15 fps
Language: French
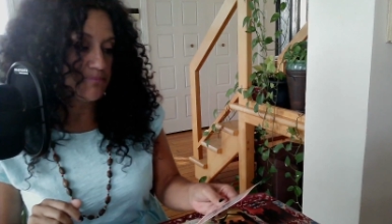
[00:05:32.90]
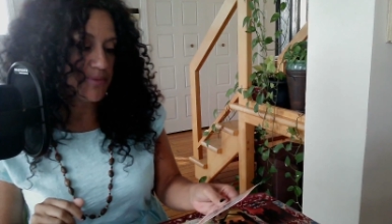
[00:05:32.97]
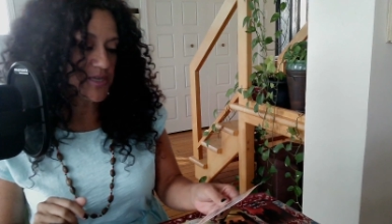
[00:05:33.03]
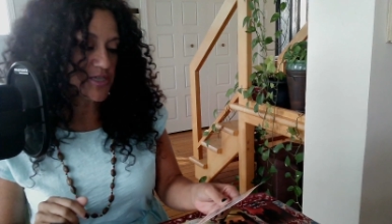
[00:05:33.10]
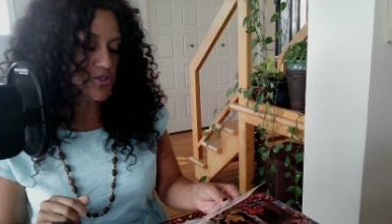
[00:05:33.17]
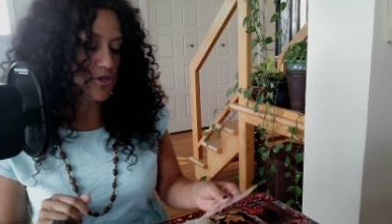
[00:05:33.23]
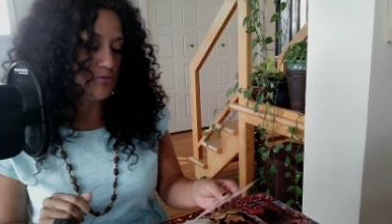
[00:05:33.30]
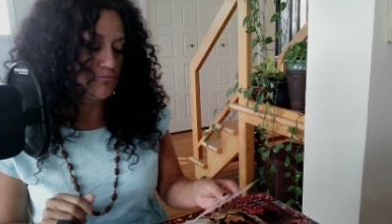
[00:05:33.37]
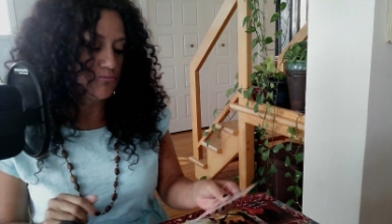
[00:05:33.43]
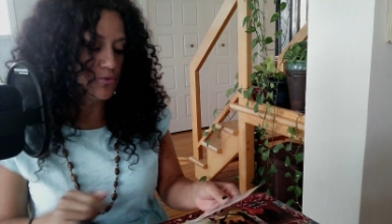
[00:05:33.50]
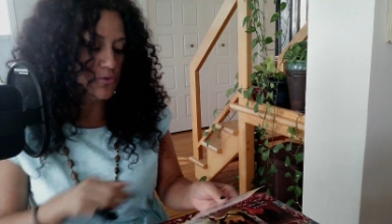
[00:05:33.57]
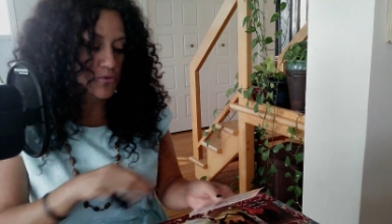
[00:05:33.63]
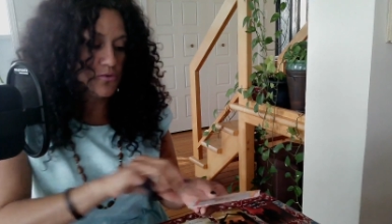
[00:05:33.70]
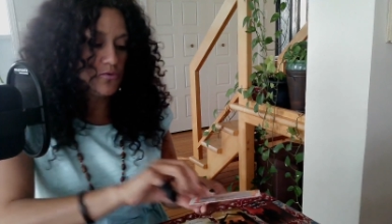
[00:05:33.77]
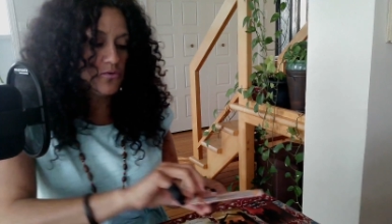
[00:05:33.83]
personne
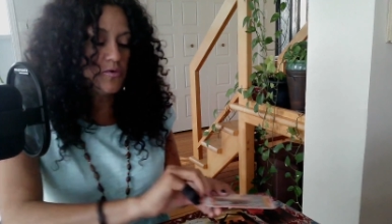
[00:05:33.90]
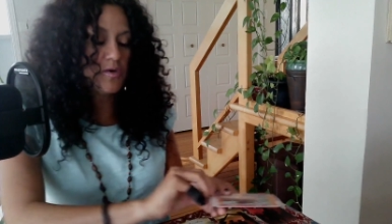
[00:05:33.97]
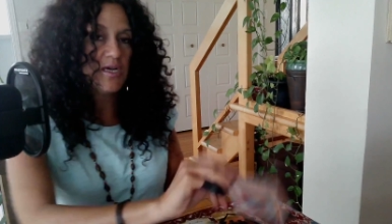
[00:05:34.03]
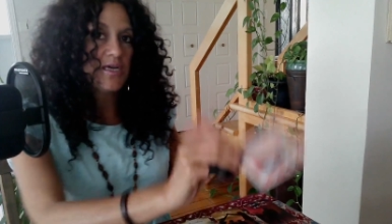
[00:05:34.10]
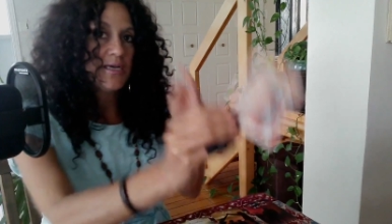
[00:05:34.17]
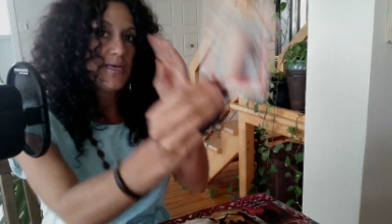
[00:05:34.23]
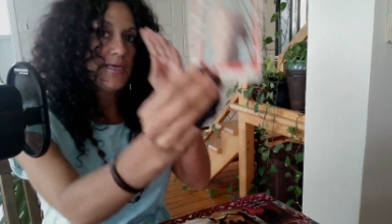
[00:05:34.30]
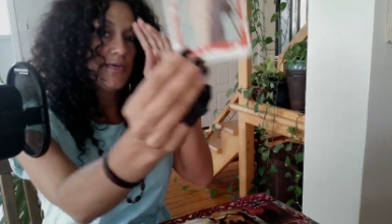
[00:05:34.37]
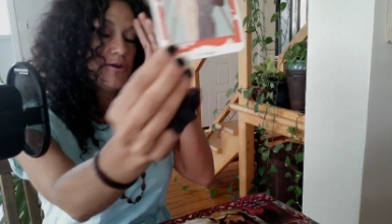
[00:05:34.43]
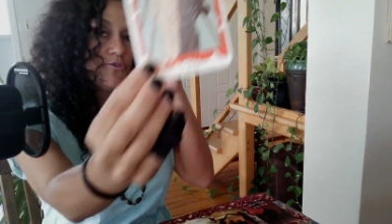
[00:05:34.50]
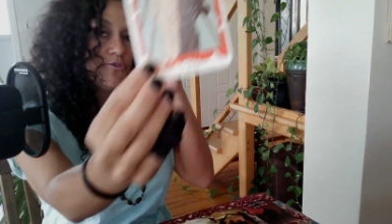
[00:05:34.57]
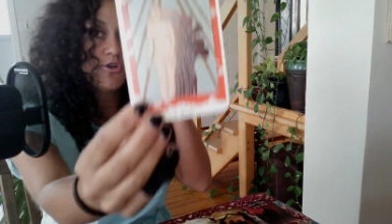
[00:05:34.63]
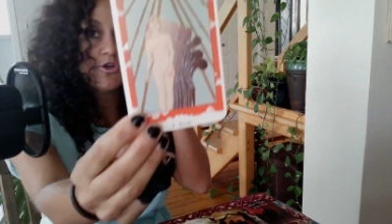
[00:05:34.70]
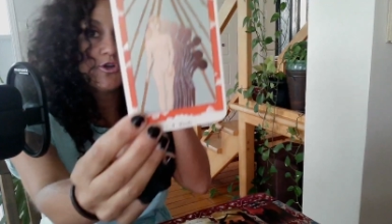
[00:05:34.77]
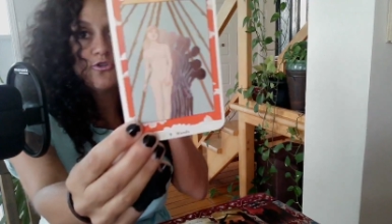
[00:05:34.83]
beaucoup. Et on
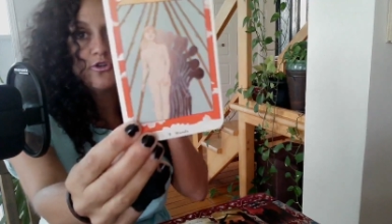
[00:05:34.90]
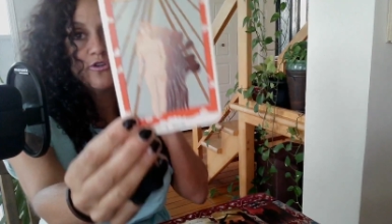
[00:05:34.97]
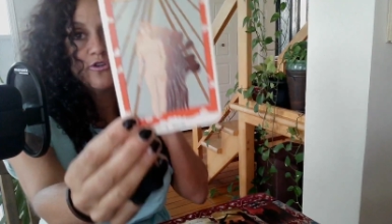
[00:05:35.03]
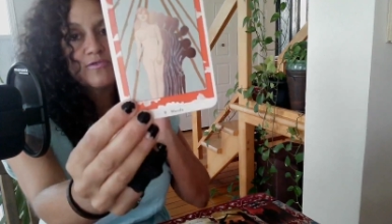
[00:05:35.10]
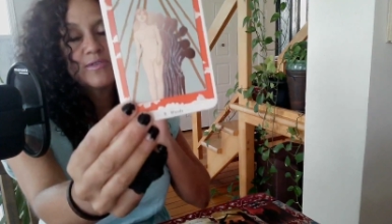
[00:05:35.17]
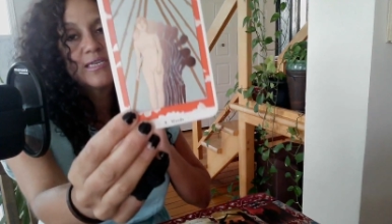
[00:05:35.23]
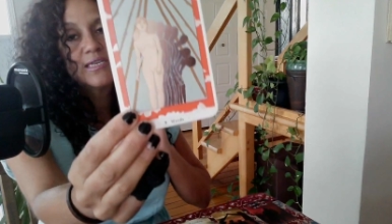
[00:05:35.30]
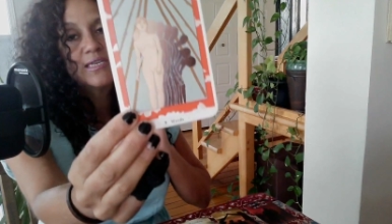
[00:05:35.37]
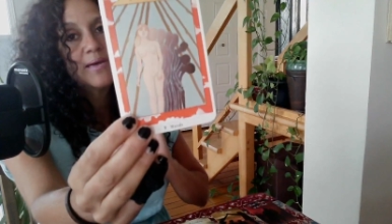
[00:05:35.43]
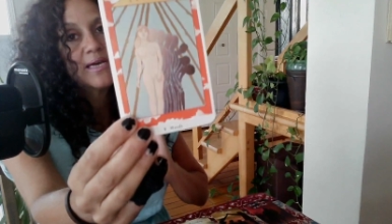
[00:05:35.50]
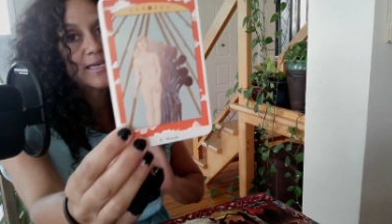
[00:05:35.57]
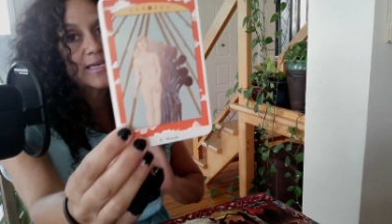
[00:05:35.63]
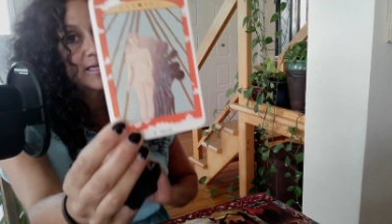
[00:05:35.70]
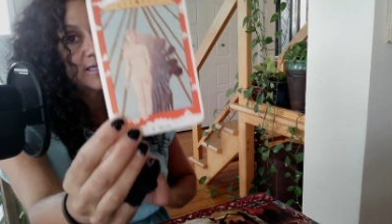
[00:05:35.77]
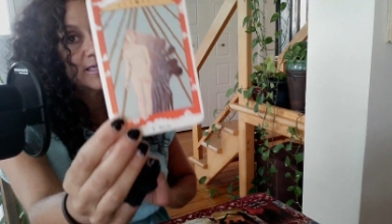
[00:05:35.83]
a le 9 des
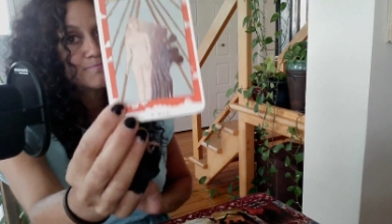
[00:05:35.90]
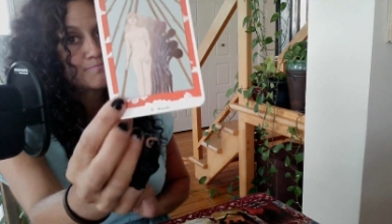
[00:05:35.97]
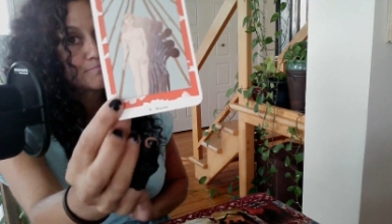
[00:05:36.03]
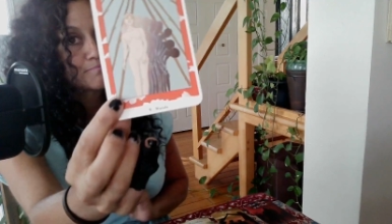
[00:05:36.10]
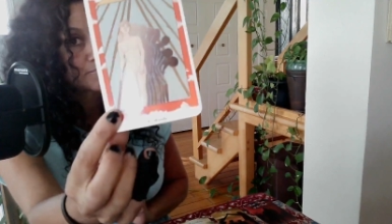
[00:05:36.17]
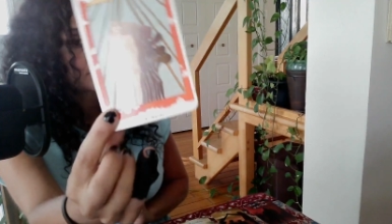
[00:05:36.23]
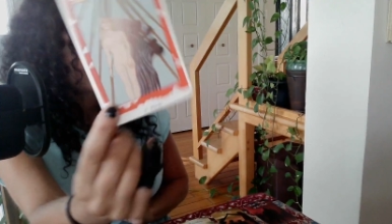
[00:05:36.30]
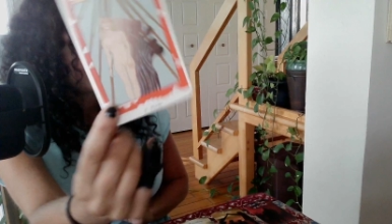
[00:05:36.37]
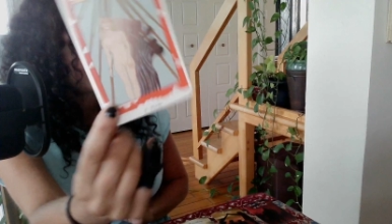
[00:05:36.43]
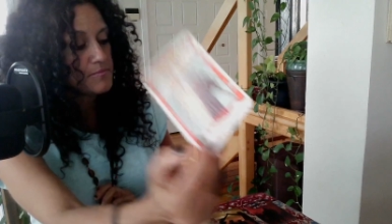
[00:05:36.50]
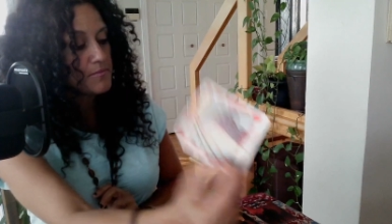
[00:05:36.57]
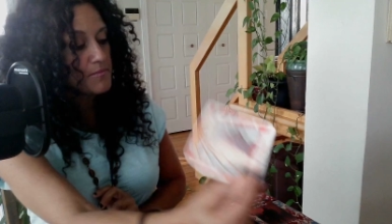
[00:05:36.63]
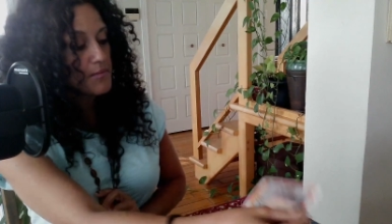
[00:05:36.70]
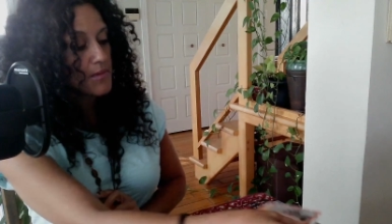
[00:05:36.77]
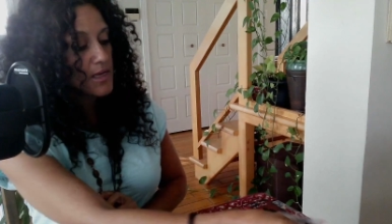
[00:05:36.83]
baguettes.
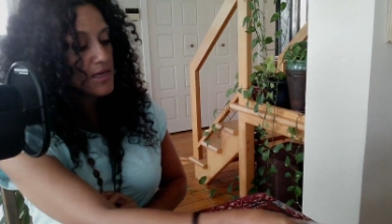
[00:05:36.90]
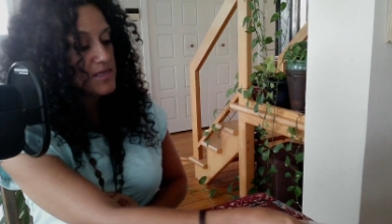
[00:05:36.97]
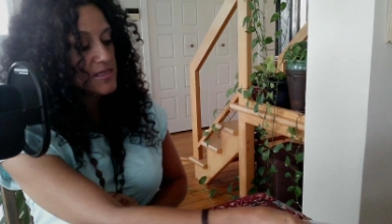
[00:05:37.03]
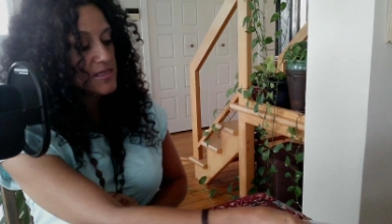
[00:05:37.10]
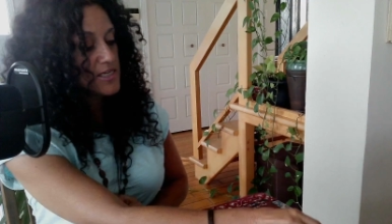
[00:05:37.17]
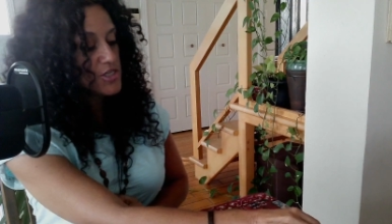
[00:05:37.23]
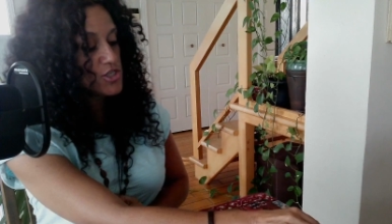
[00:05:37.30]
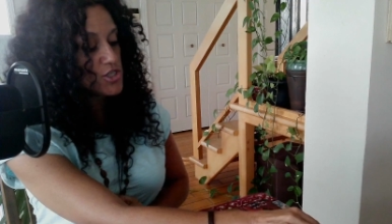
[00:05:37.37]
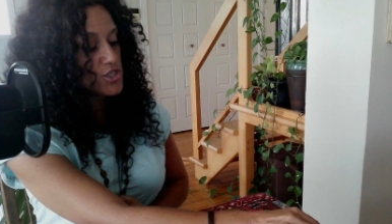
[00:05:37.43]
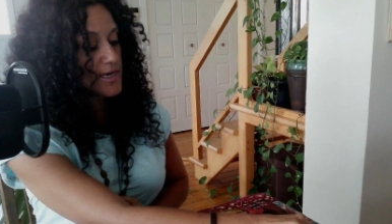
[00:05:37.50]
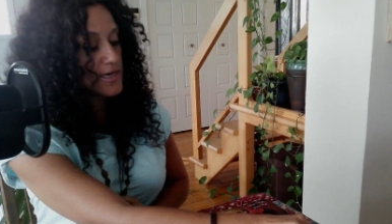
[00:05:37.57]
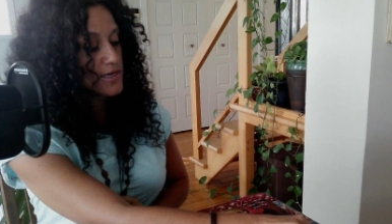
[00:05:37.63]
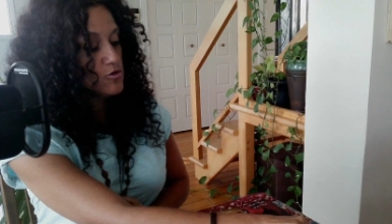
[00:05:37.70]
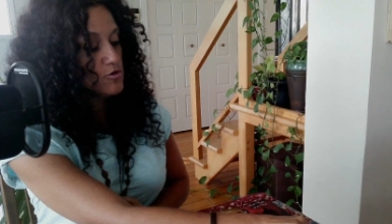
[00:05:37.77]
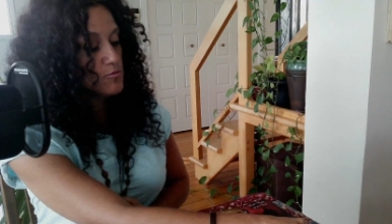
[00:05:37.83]

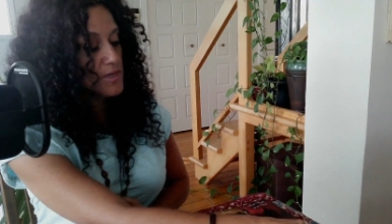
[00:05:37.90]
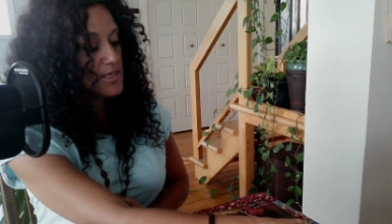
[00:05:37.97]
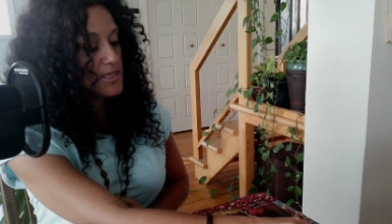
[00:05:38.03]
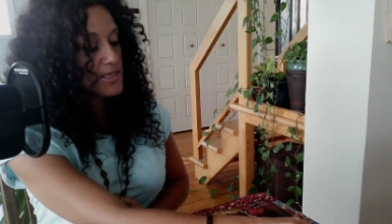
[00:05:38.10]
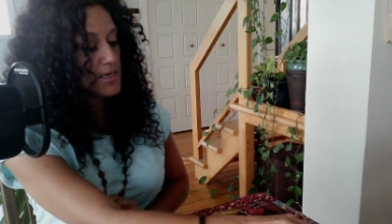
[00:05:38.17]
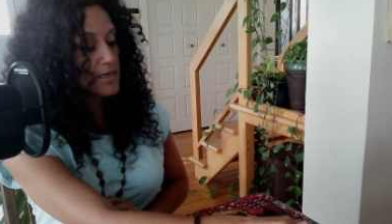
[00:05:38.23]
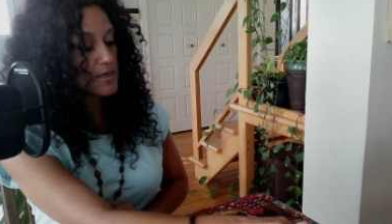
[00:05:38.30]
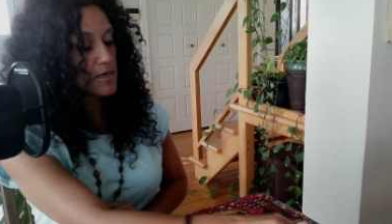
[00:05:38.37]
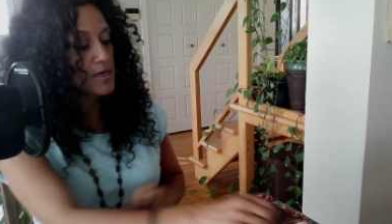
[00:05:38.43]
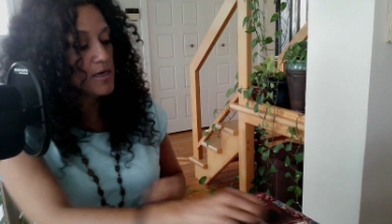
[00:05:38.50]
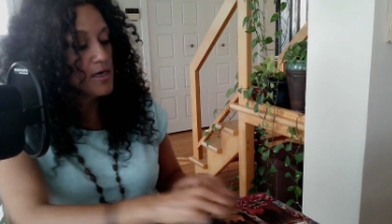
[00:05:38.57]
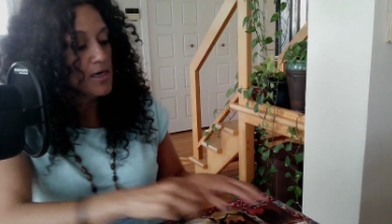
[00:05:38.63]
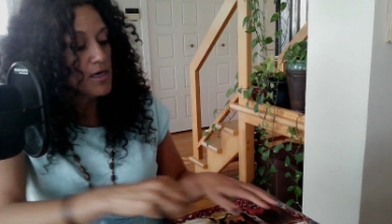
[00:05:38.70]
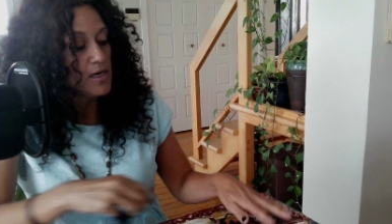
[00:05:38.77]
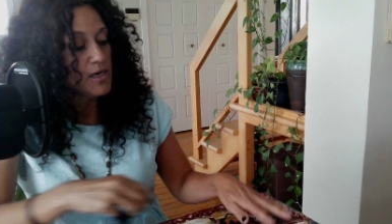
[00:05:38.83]
Sagittaire, Lion, Bélier encore.
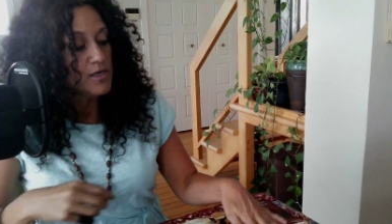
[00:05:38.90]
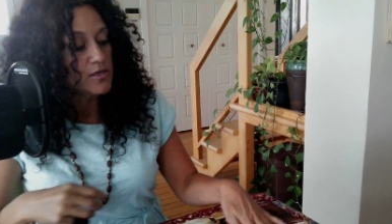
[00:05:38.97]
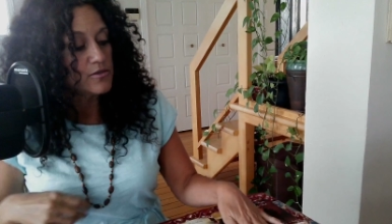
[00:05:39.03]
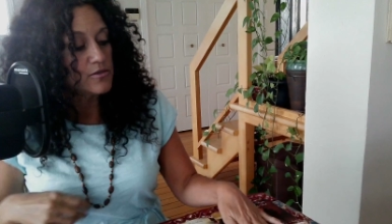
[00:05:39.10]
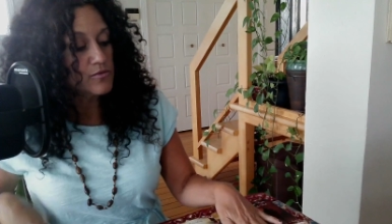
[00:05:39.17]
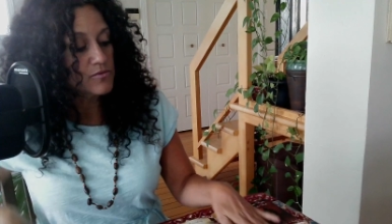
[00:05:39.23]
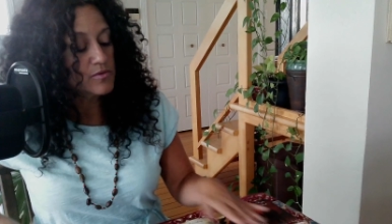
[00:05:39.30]
Donc,